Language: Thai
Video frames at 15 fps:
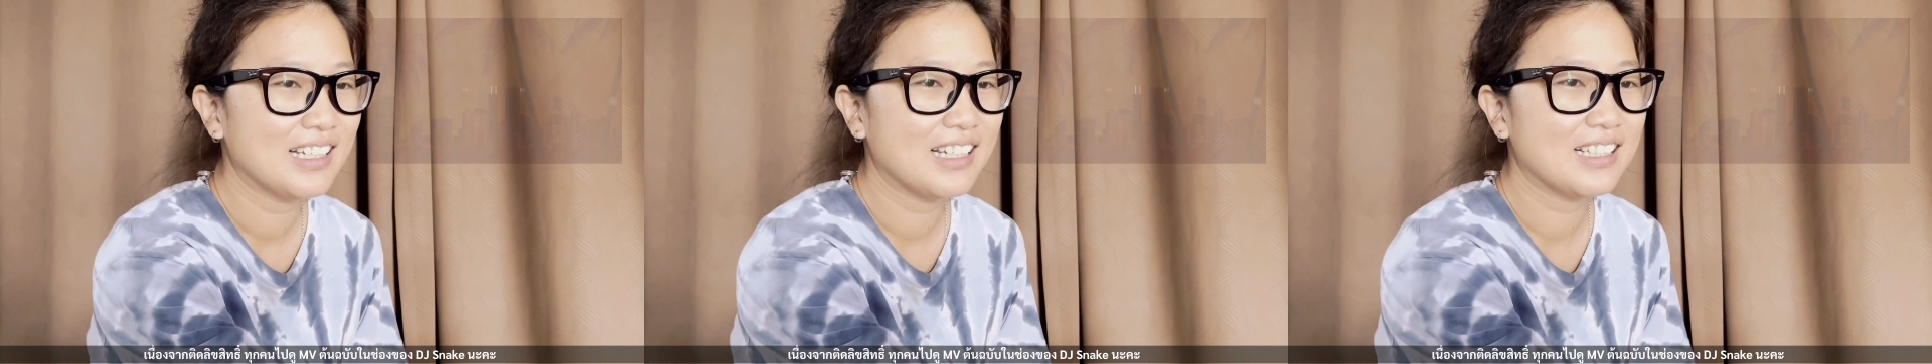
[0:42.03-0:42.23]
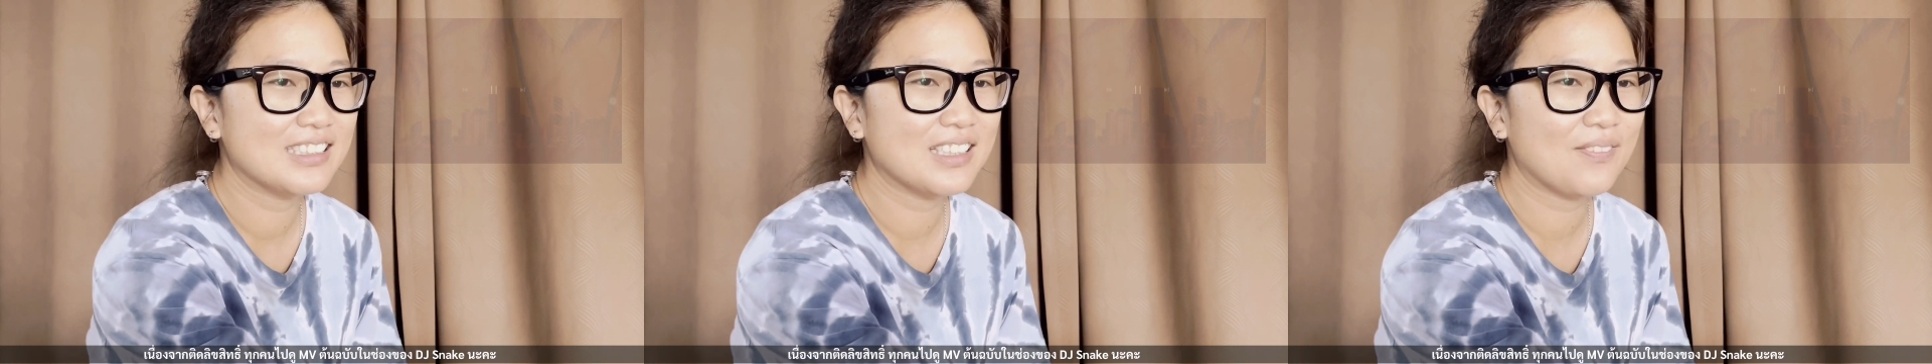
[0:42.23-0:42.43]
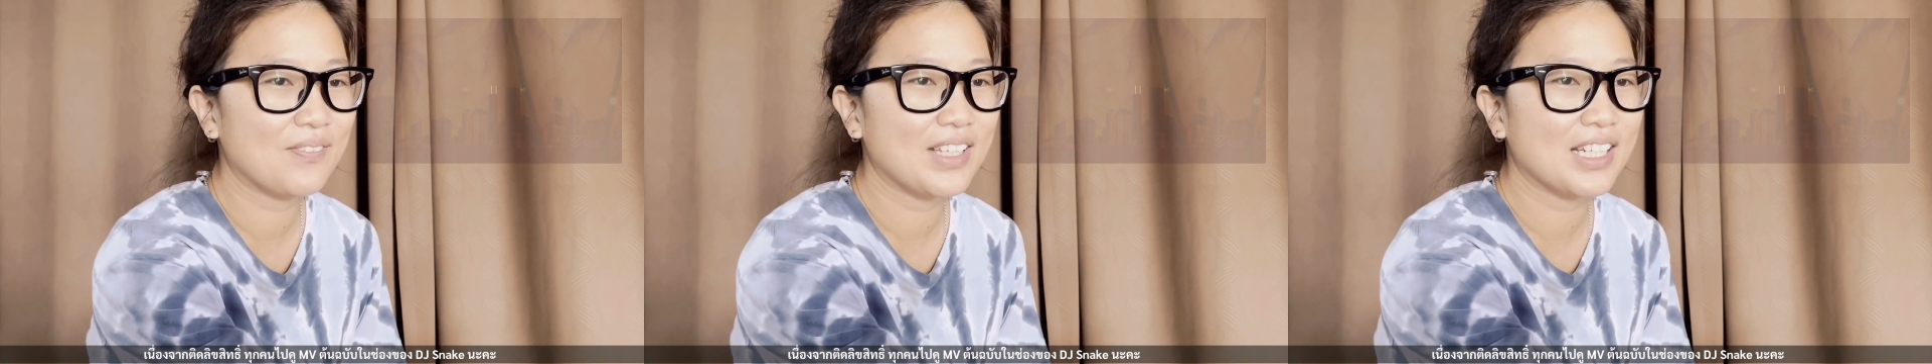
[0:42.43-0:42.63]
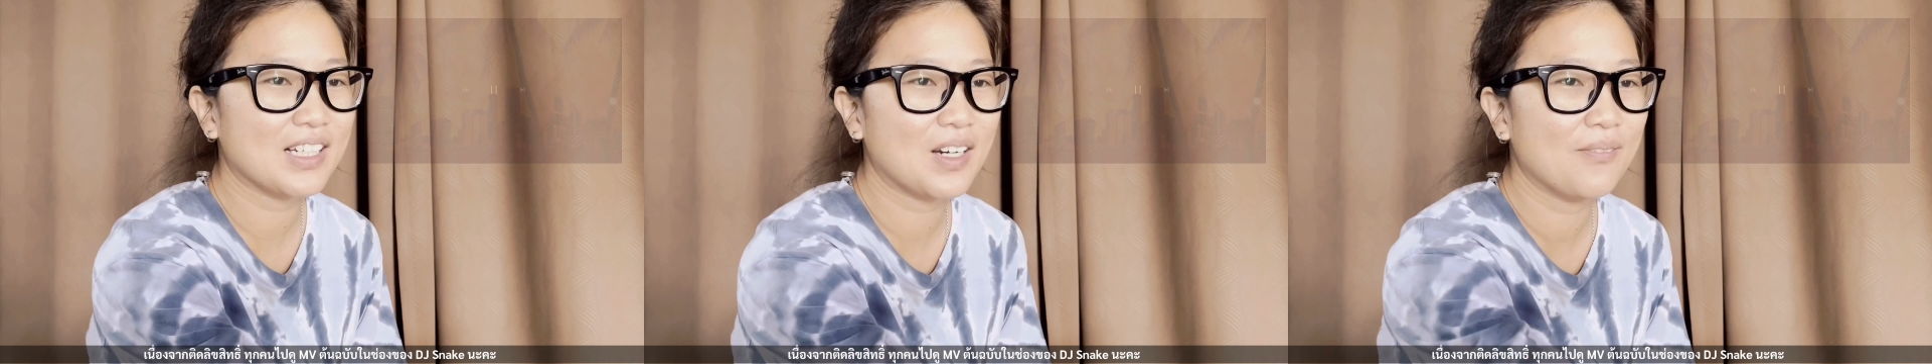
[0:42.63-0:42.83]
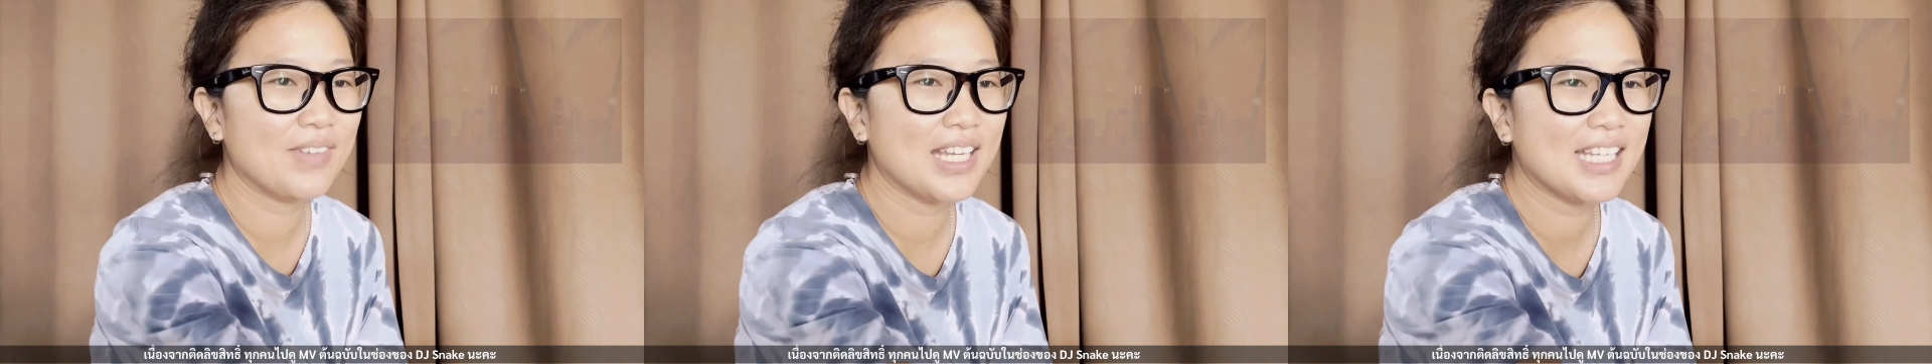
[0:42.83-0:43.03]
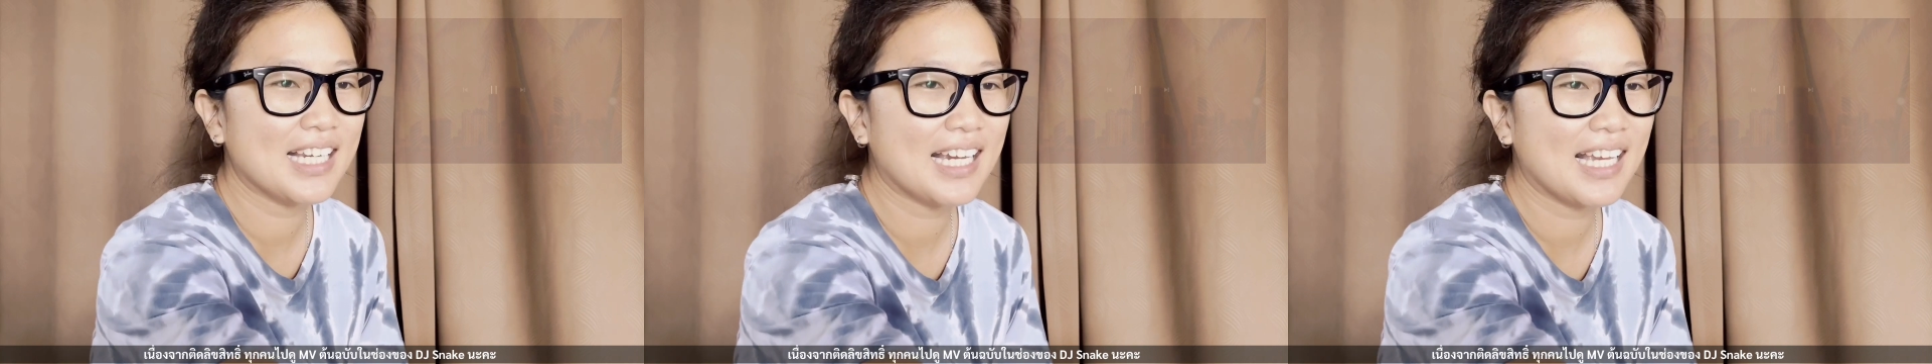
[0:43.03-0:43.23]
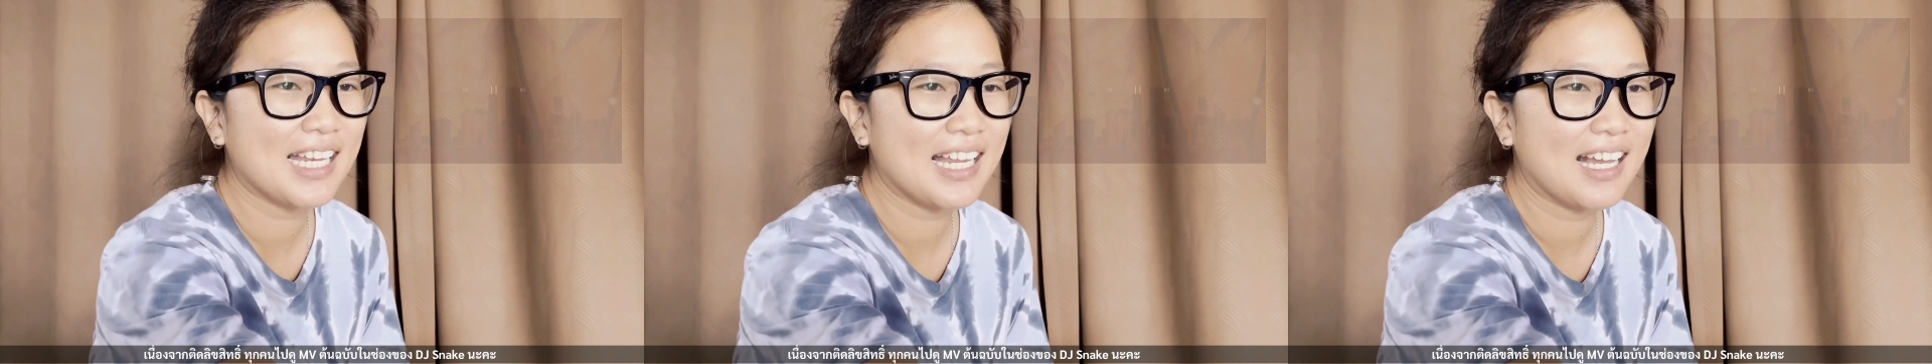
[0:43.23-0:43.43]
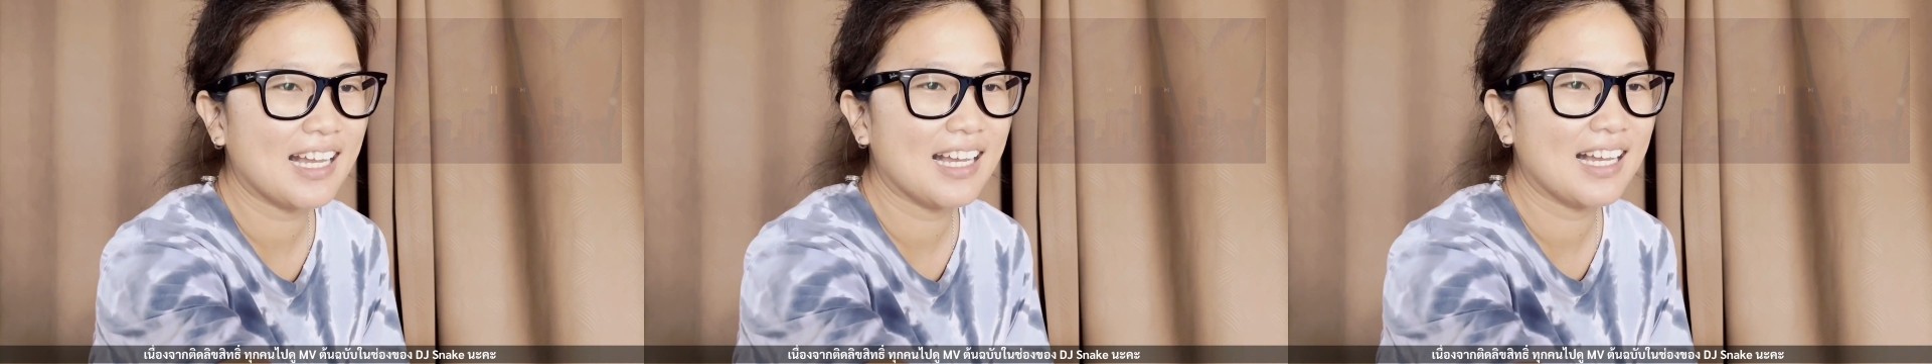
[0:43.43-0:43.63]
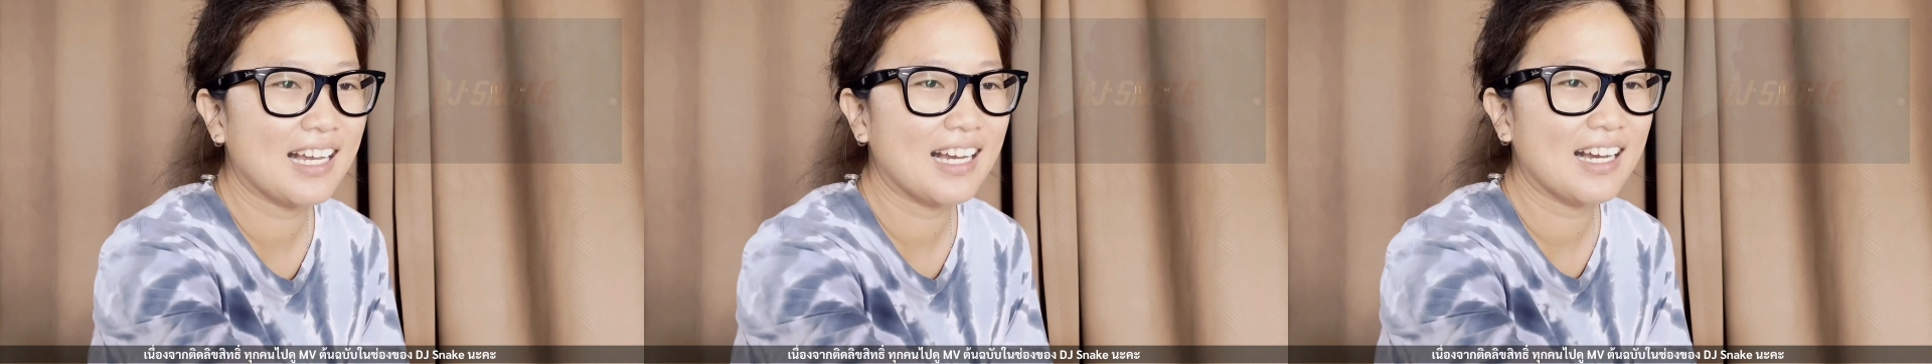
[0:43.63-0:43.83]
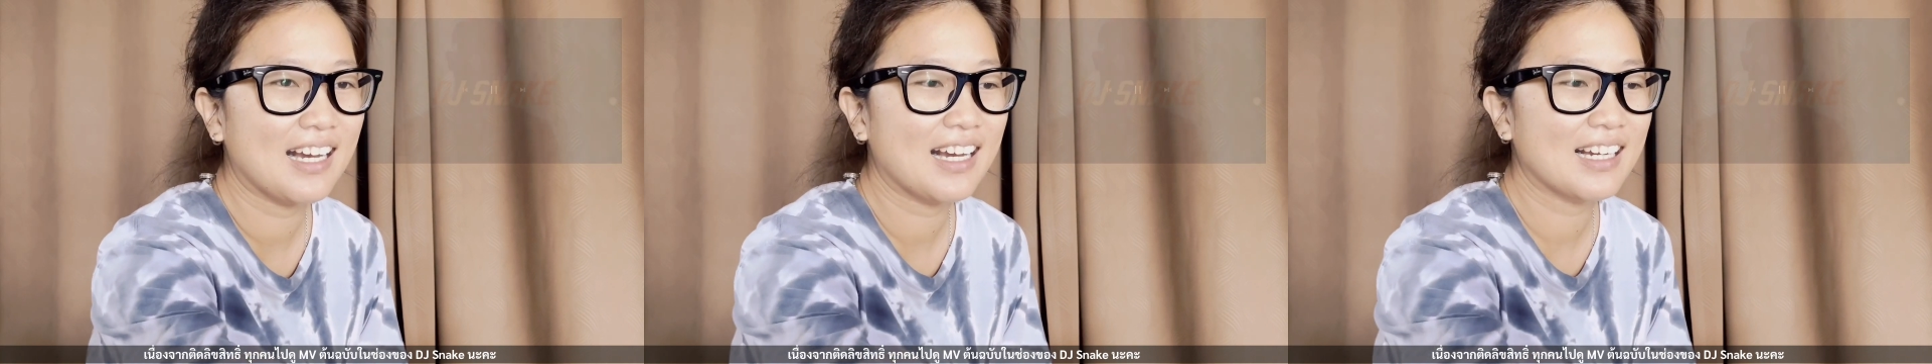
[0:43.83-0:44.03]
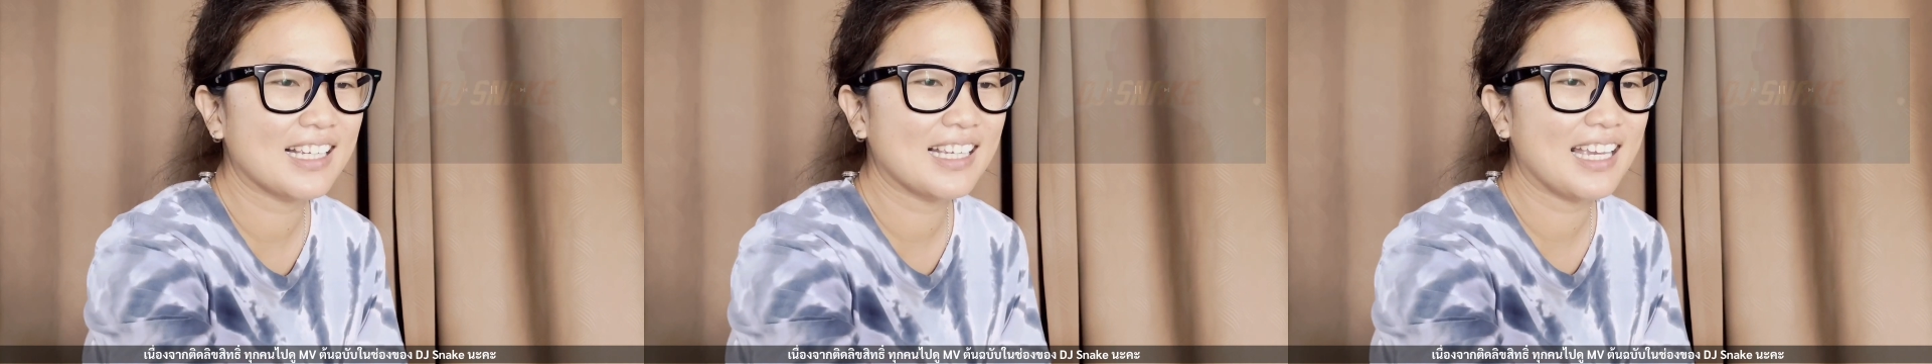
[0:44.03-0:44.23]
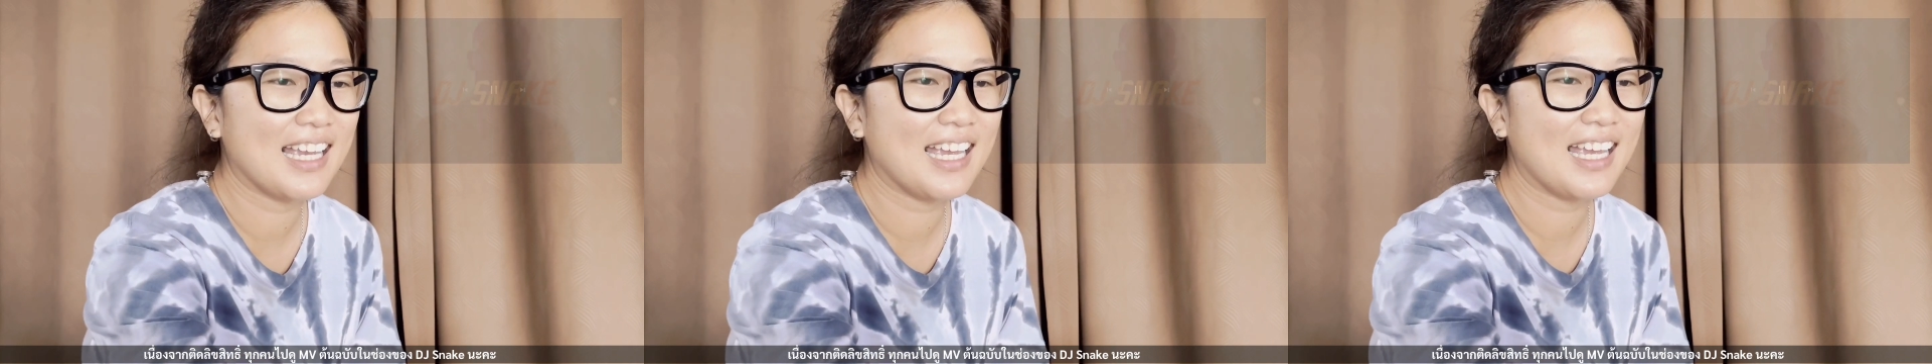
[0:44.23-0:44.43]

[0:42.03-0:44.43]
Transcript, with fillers: เราจะปิดคอมเมนต์ยังไงเนี่ยโอเค